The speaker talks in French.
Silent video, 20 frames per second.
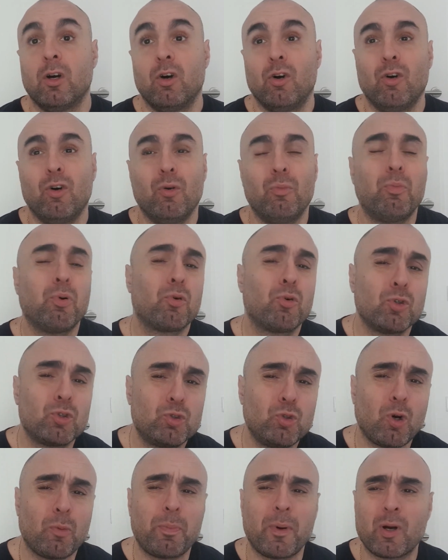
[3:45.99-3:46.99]
beaucoup de
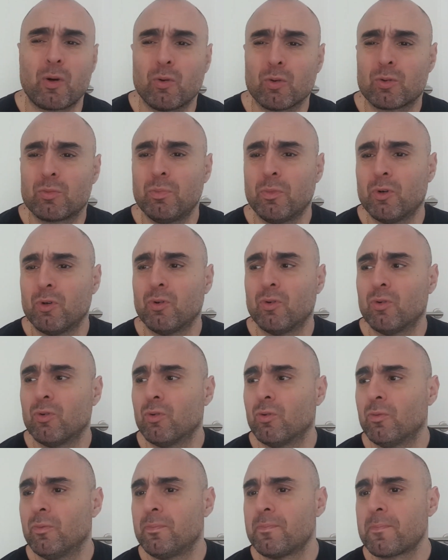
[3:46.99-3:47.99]
joueurs, par contre,
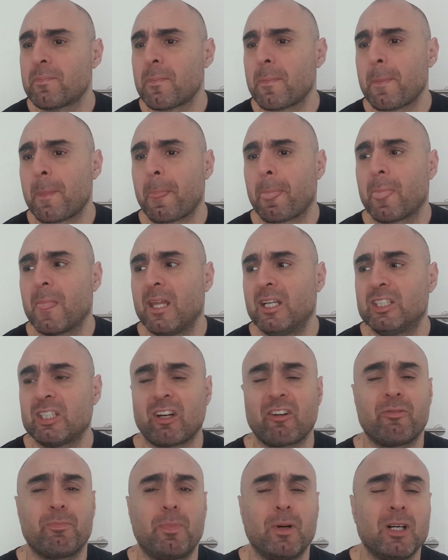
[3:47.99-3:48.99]
m'ont et
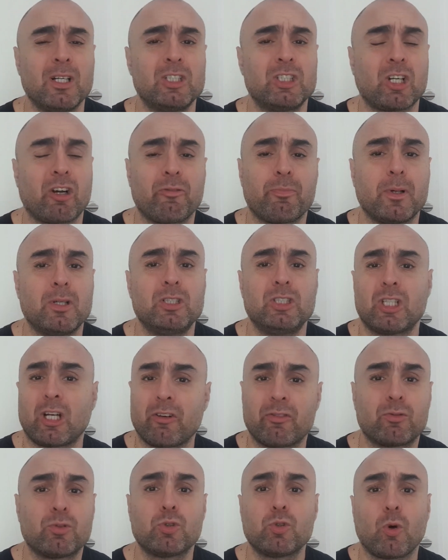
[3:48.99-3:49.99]
j'arrive pas, et j'arrive pas,
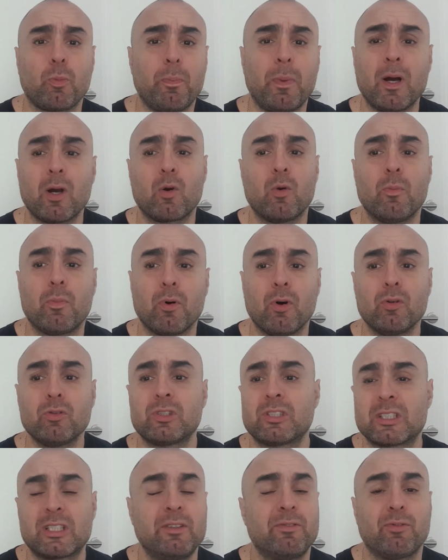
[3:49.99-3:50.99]
j'arrive toujours pas à
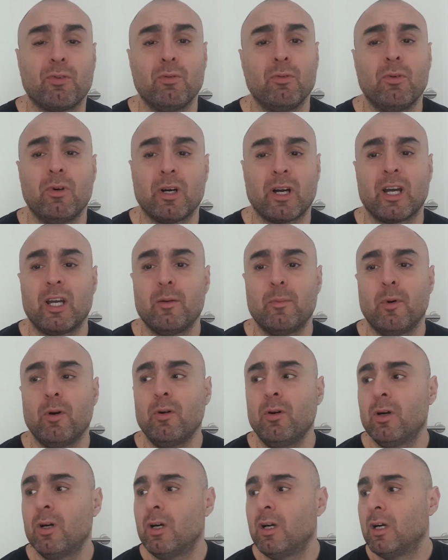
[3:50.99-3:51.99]
comprendre ce qu'ils font
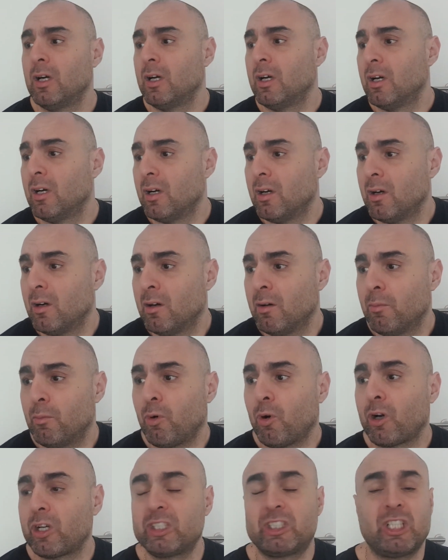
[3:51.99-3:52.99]
réellement.
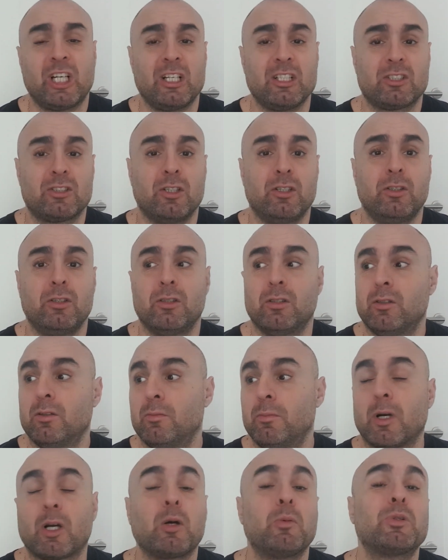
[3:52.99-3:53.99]
Bon, Richardson, euh,
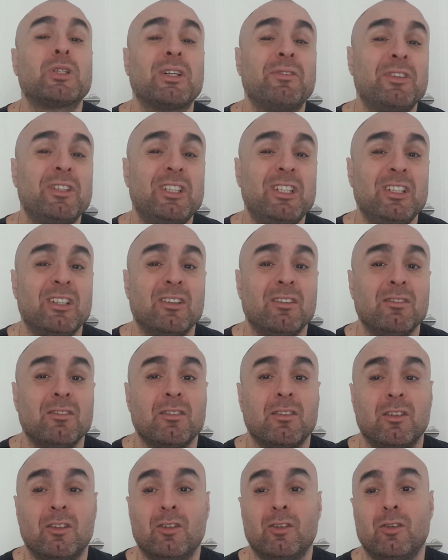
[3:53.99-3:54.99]
bah, comme j'avais dit, hein,
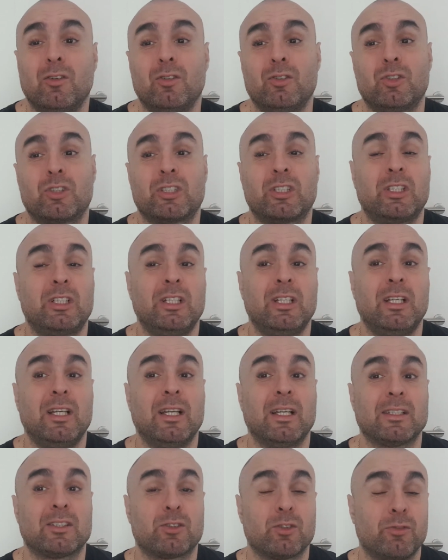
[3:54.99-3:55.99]
euh, ce qui
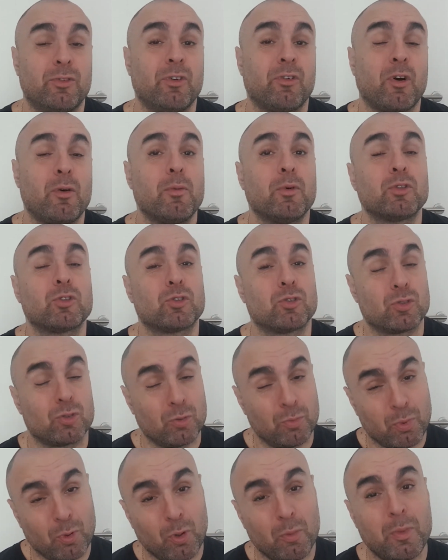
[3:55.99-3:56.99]
l'a sauvé vraiment de
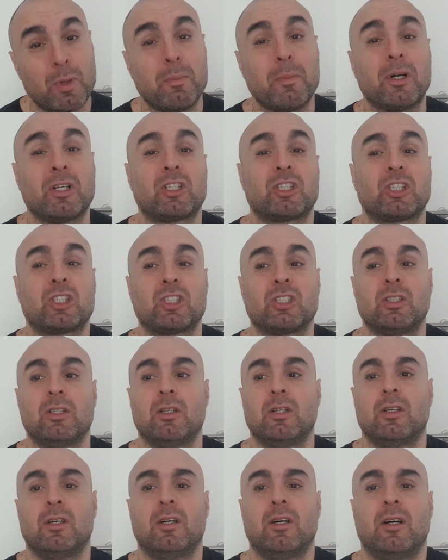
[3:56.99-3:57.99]
son premier match,
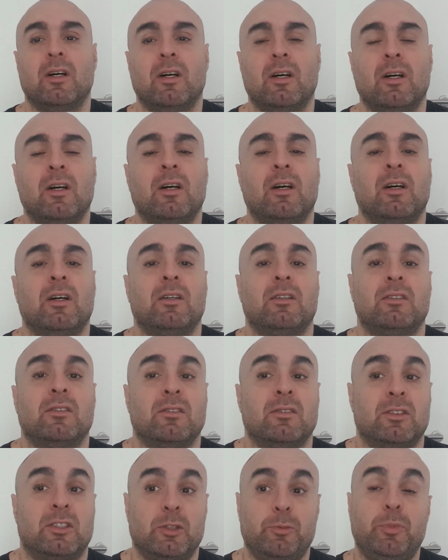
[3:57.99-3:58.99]

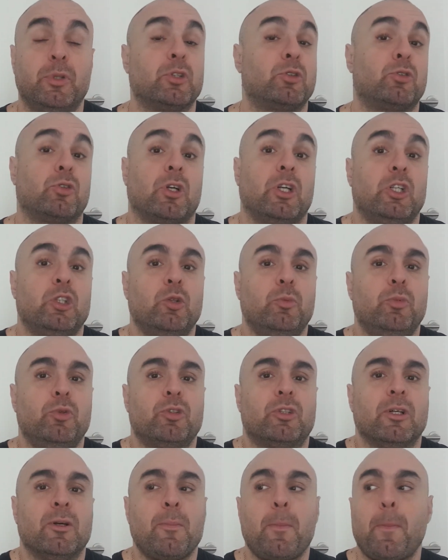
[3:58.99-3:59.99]
c'est bien sûr les deux buts. Hein.